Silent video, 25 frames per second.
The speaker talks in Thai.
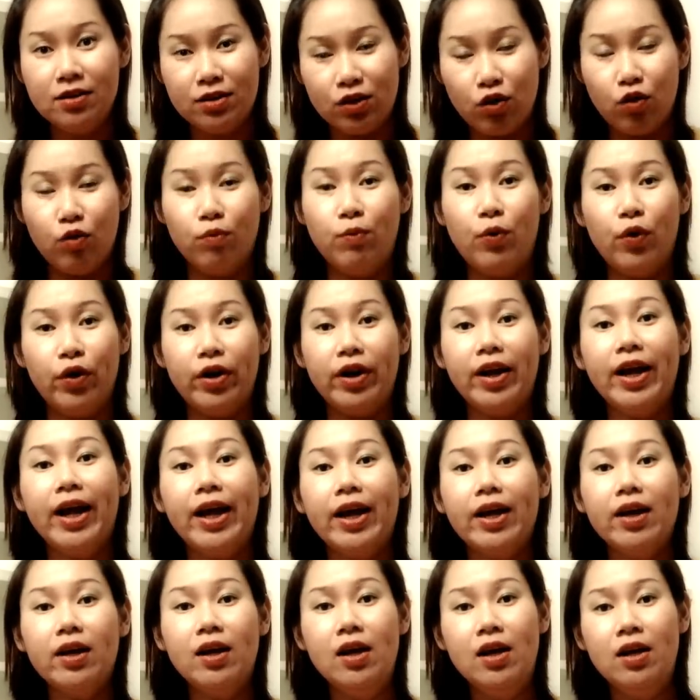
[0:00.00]
ส่งผล
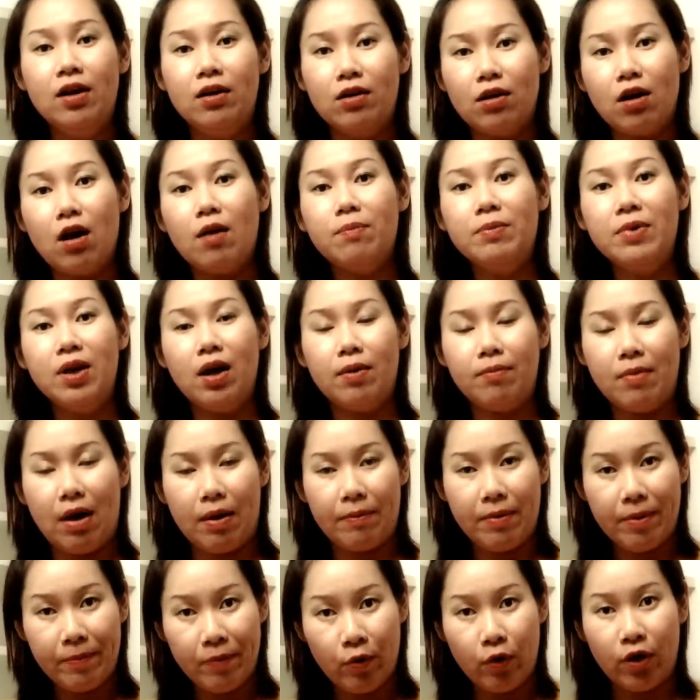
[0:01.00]
ให้รอบเดือนมา
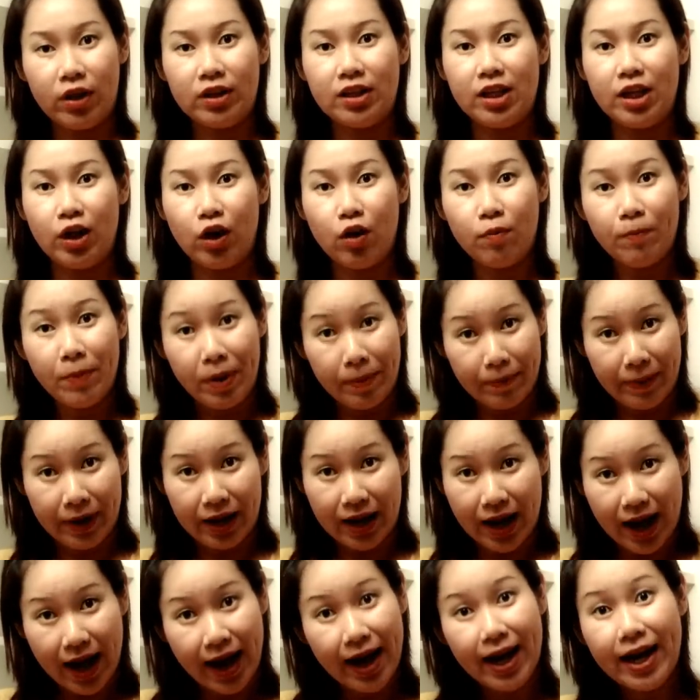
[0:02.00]
ไม่ปกติก็เป็นไป
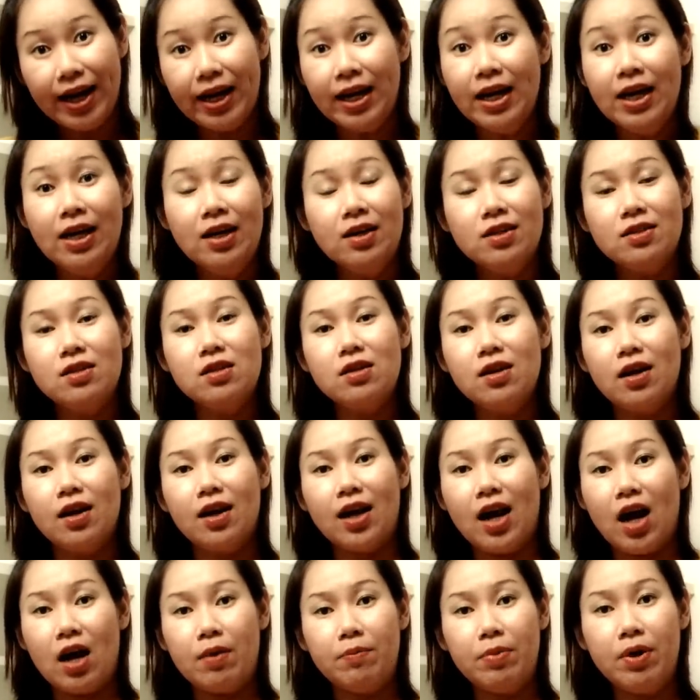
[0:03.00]
ได้ ซึ่งอา
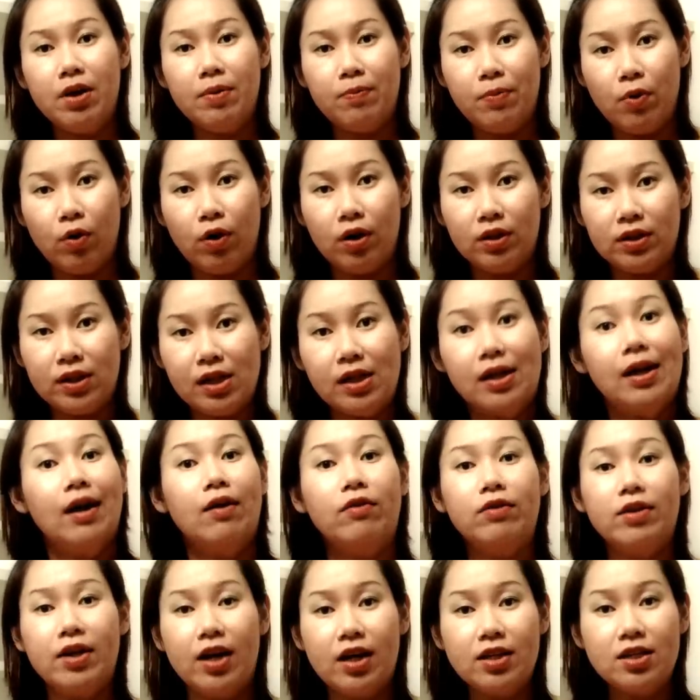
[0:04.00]
การผิดปกติเหล่า
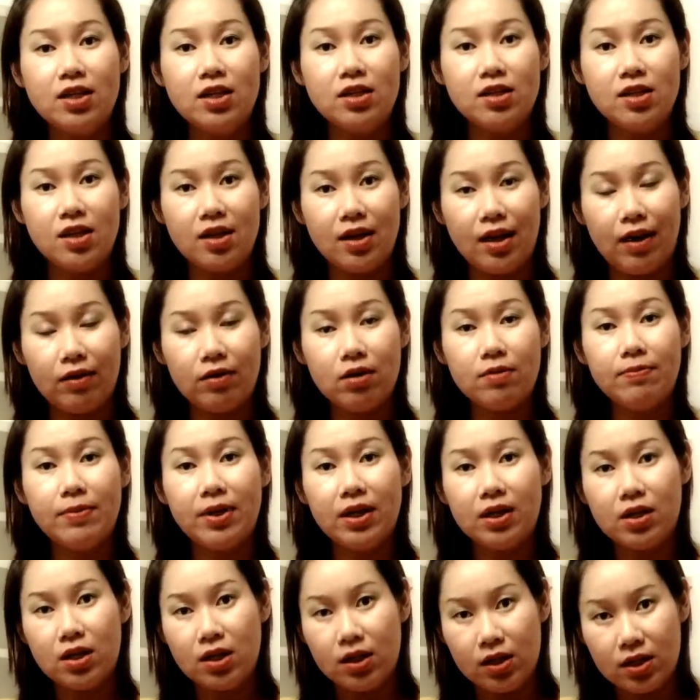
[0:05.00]
นี้จริง ๆ แล้วถ้ามั
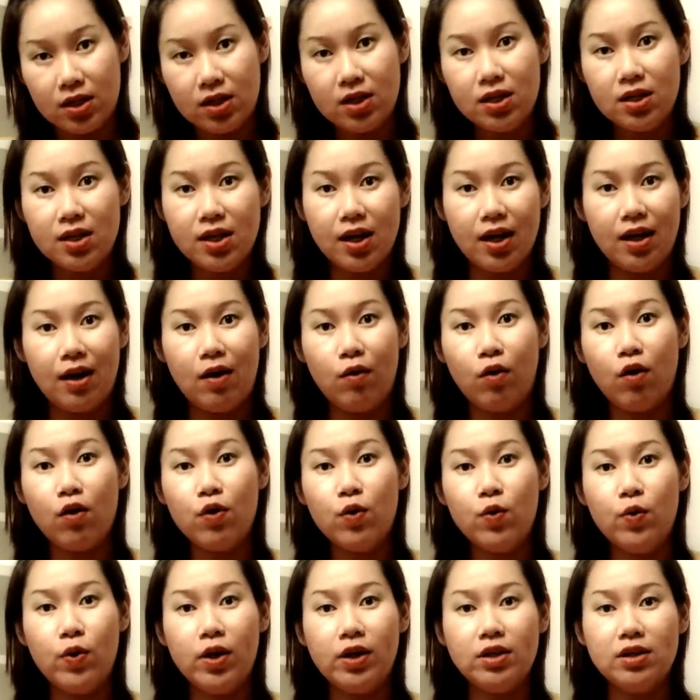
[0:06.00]
นเกิดขึ้นเนี่ยเราก็
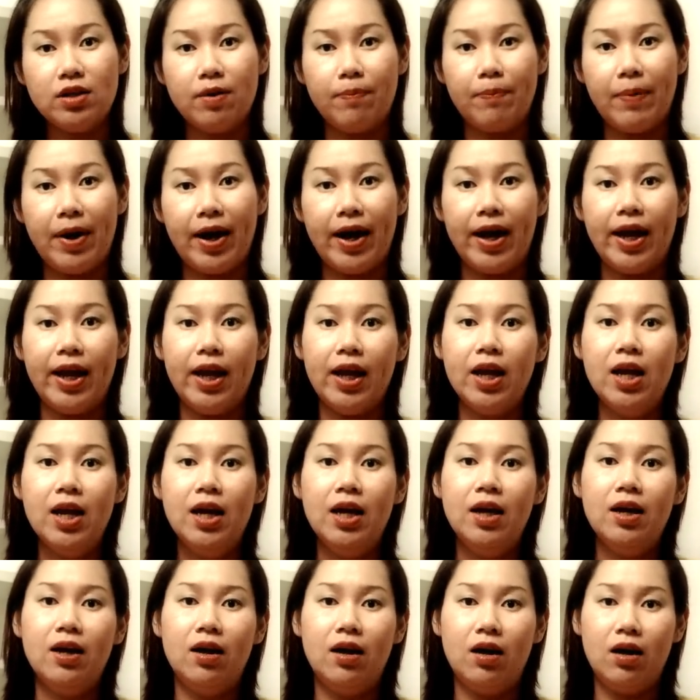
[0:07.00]
ควรจะไป
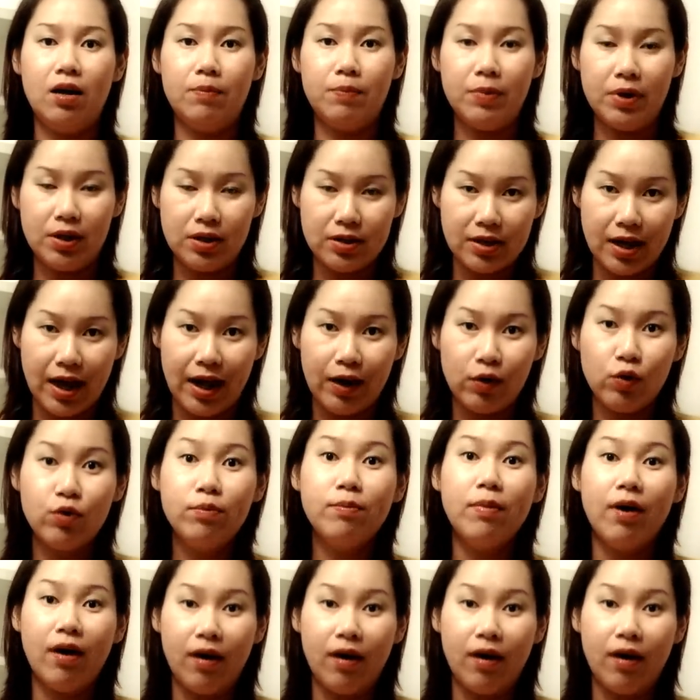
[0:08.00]
ปรึกษาคุณหม